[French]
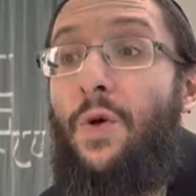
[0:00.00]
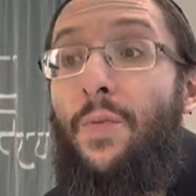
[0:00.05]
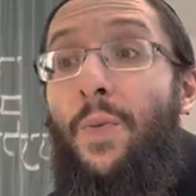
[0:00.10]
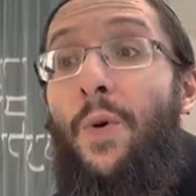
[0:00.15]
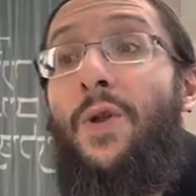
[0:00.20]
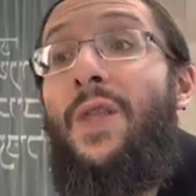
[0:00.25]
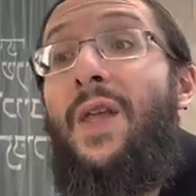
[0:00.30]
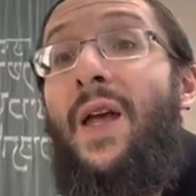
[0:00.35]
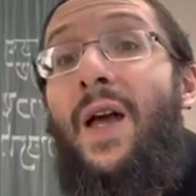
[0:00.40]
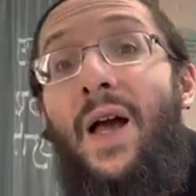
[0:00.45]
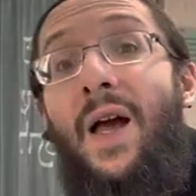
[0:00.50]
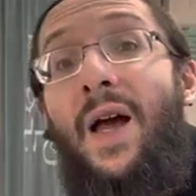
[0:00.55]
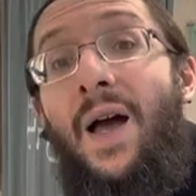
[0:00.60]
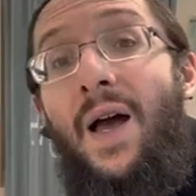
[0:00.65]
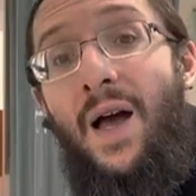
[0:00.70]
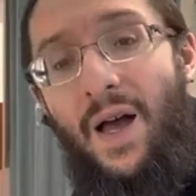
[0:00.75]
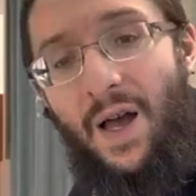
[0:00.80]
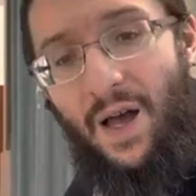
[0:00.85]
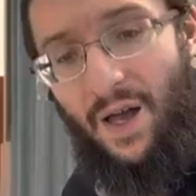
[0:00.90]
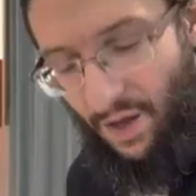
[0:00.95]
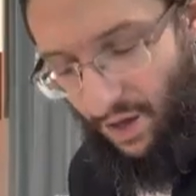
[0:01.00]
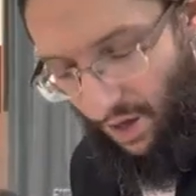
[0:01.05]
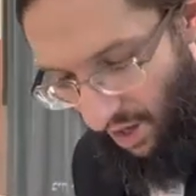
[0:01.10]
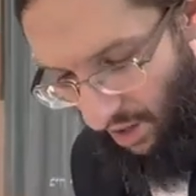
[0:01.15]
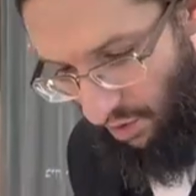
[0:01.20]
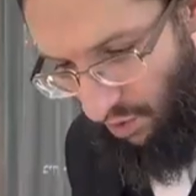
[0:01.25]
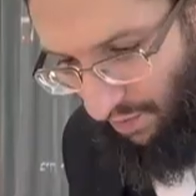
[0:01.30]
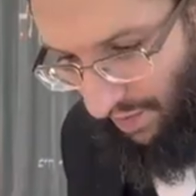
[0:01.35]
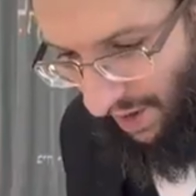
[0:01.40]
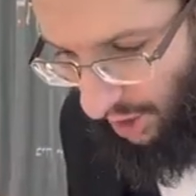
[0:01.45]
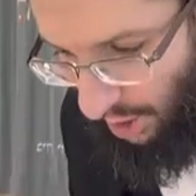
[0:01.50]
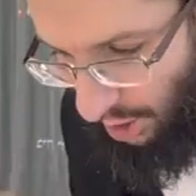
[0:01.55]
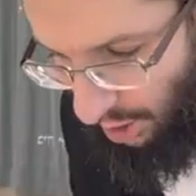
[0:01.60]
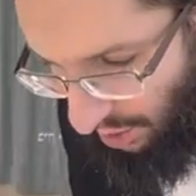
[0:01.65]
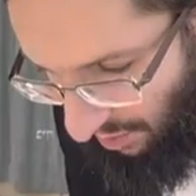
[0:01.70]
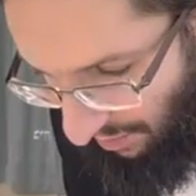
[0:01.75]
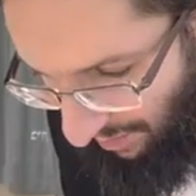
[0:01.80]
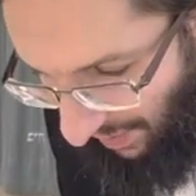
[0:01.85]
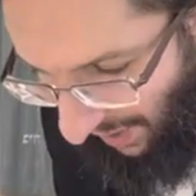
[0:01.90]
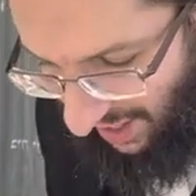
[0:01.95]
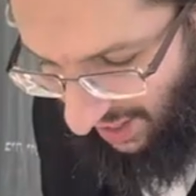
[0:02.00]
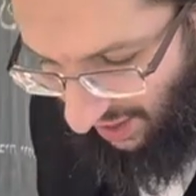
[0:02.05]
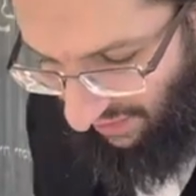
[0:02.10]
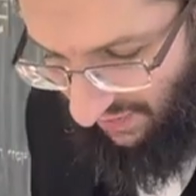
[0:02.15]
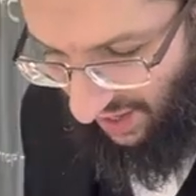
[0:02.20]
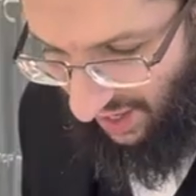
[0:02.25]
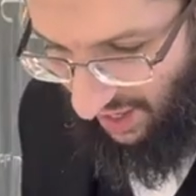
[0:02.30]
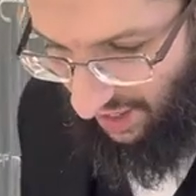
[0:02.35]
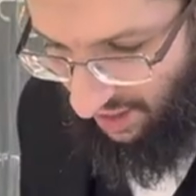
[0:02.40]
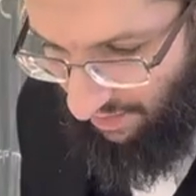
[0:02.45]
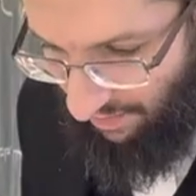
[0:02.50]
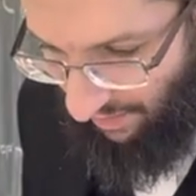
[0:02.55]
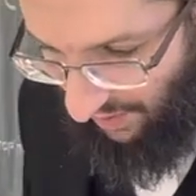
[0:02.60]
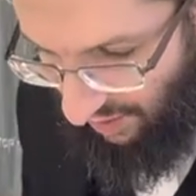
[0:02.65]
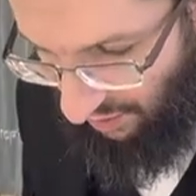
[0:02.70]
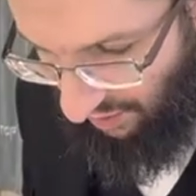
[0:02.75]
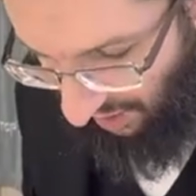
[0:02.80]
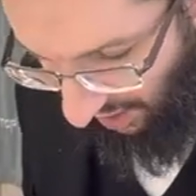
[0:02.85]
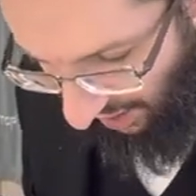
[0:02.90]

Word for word: euh, prenez un, un chômage, Perek Avdalek, Pasuk